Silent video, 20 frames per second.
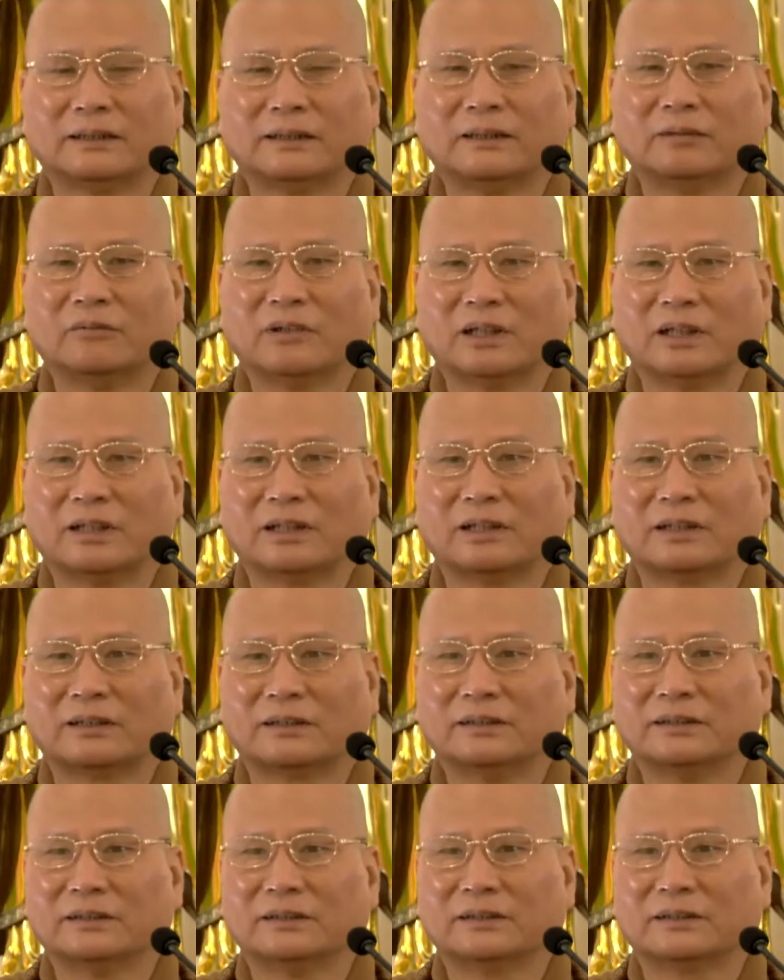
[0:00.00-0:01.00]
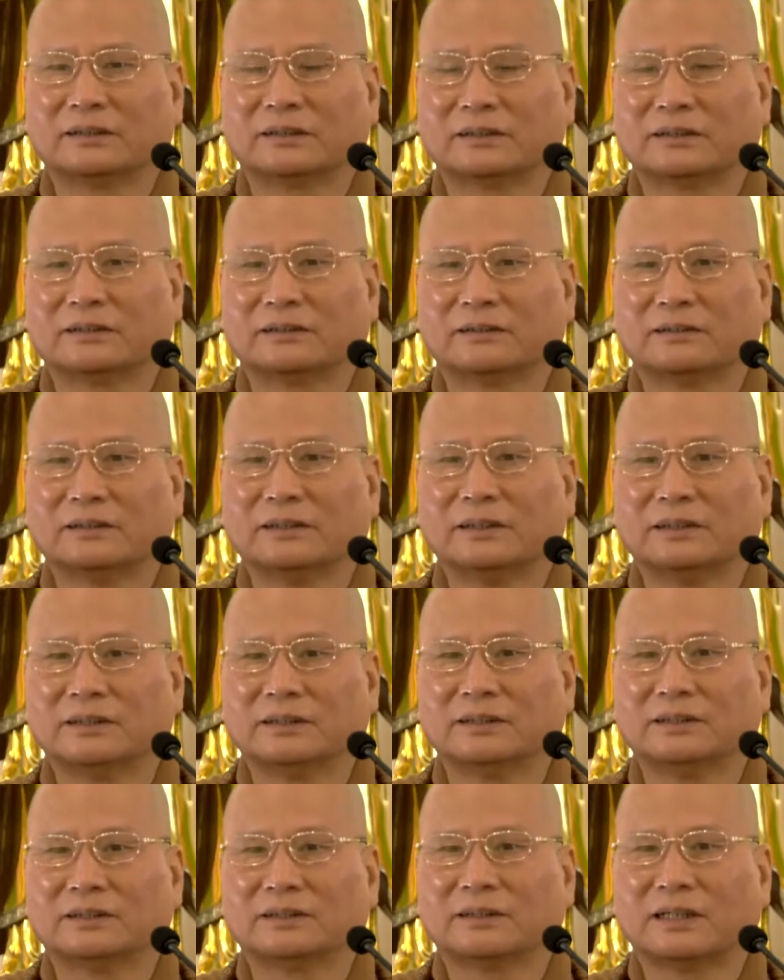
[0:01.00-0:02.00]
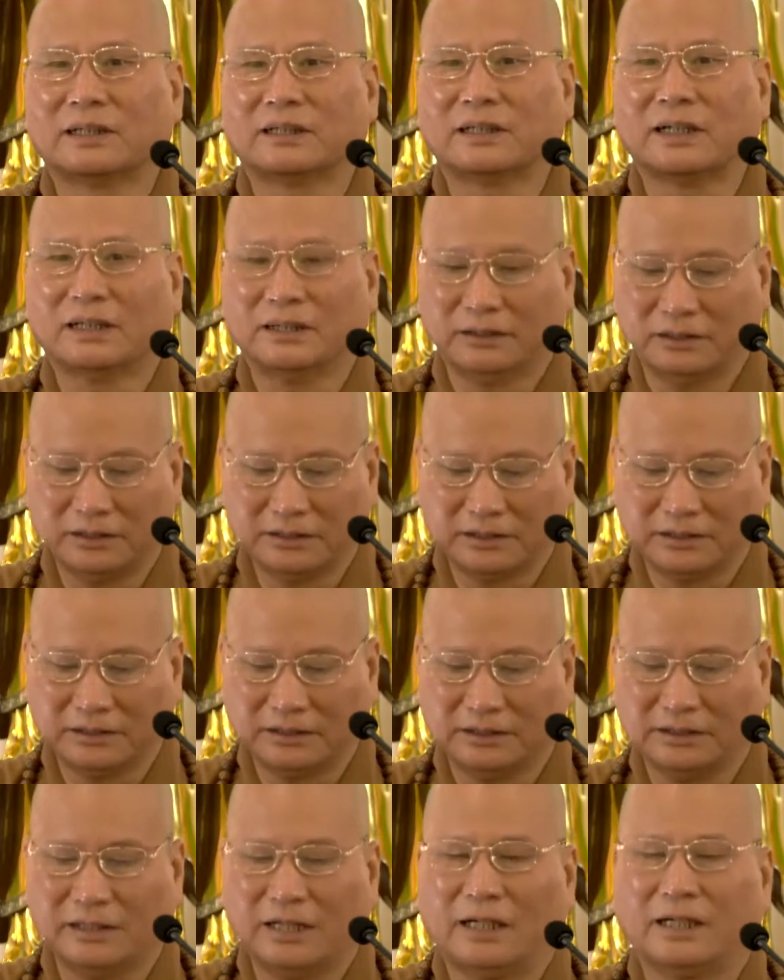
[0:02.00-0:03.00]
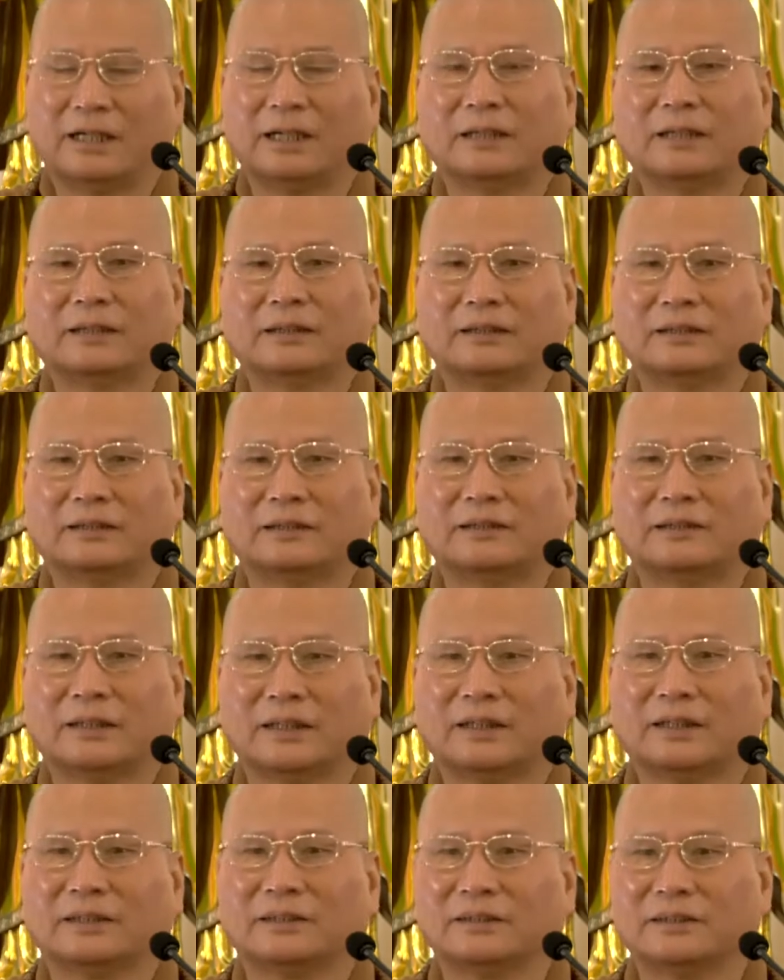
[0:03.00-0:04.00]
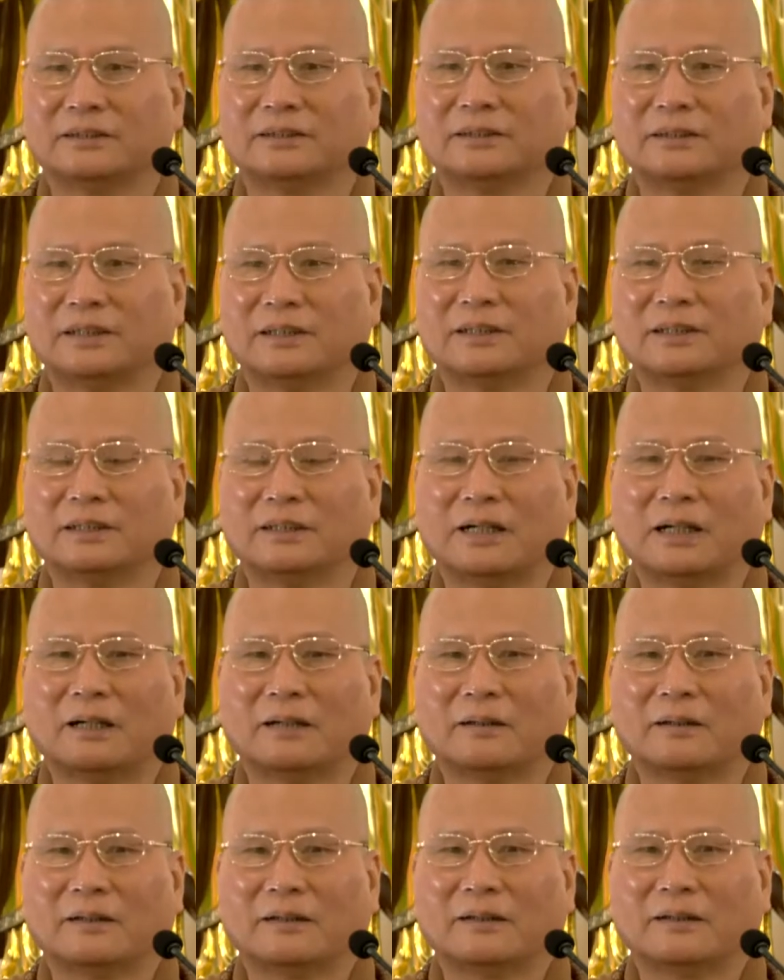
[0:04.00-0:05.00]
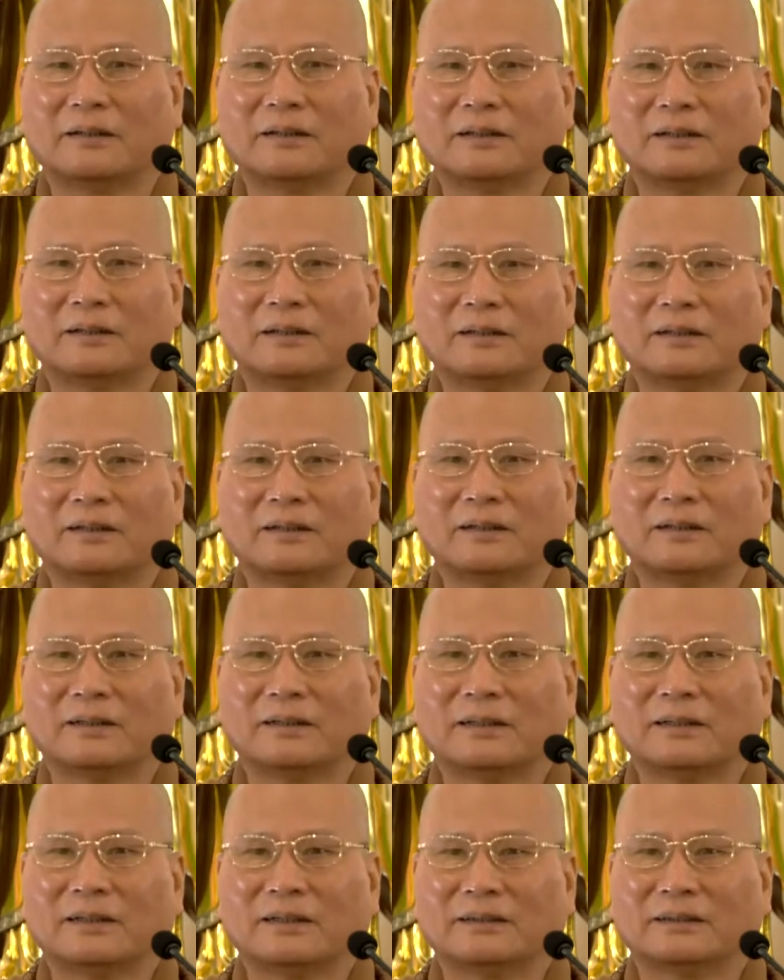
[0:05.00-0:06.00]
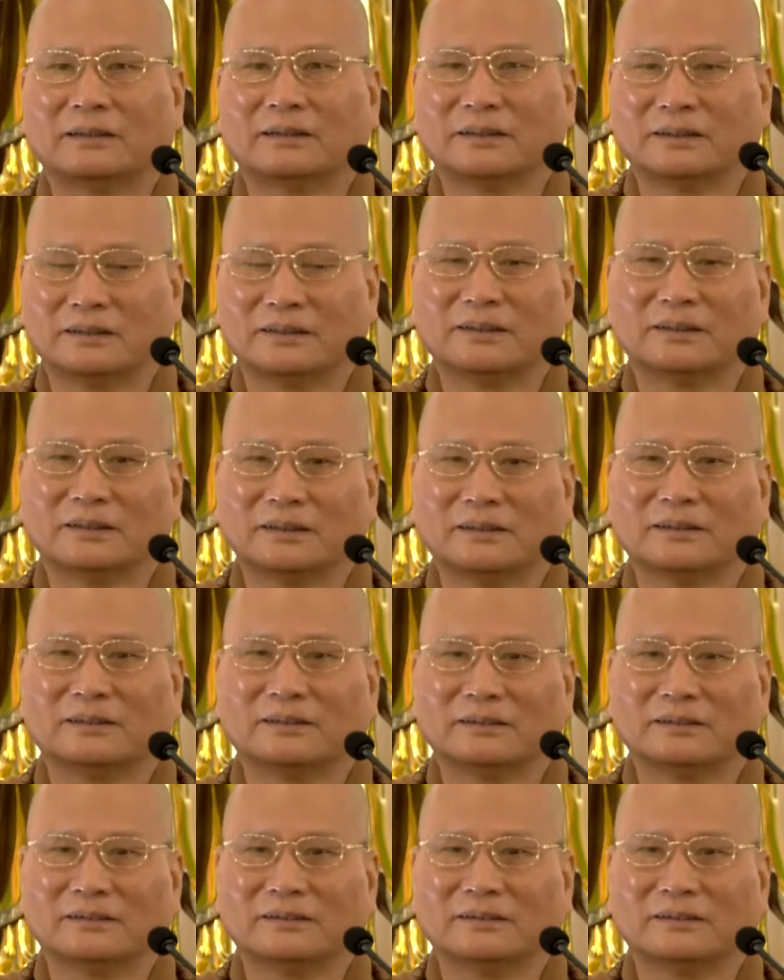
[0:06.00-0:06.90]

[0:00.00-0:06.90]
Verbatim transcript: 那么跟你自己上台自己讲，讲给自己听啊，那这个这个